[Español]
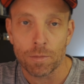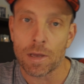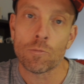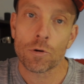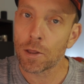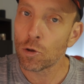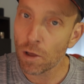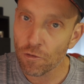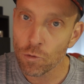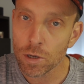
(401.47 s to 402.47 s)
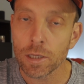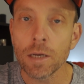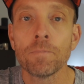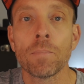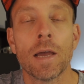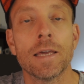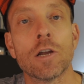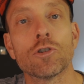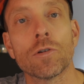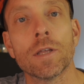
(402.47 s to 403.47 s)
había almorzado más fuerte y
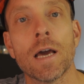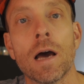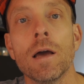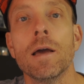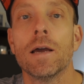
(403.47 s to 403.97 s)
el otro día